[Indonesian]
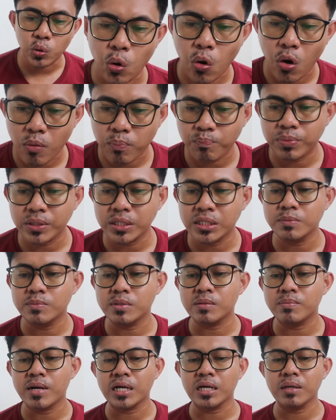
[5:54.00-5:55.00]
kopi di
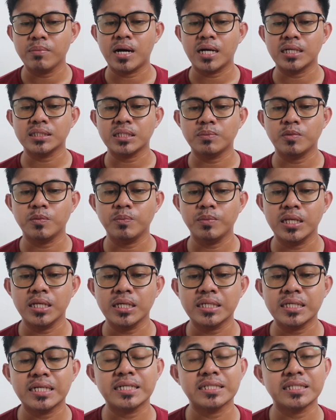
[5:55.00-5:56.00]
berbagai bahasa
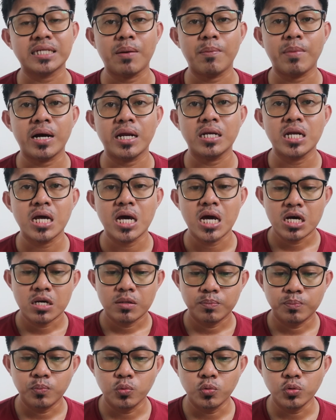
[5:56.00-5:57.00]
memiliki kesamaan
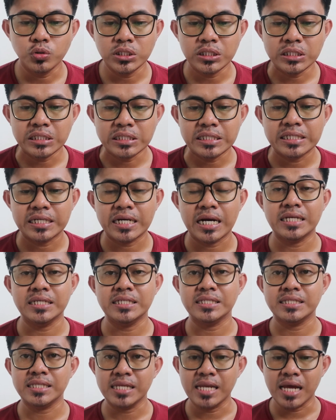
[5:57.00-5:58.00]
bunyi dengan
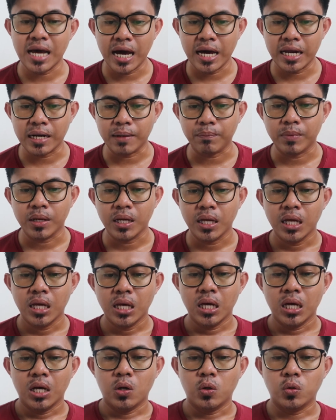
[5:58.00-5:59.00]
istilah Arab.
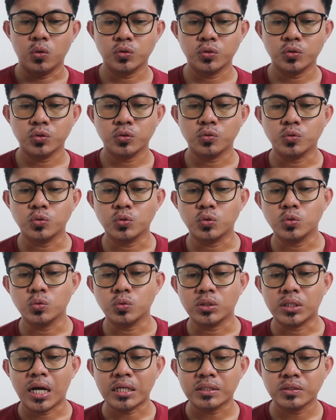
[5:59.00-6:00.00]
Khusus
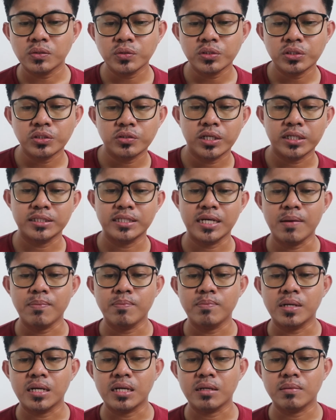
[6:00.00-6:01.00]
untuk kasus Indonesia
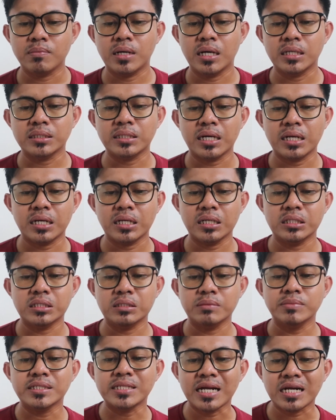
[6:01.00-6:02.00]
besar,
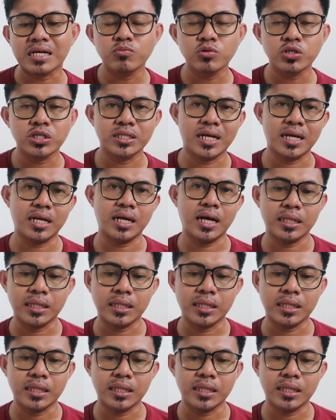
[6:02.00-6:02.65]
eh, besar kemungkinan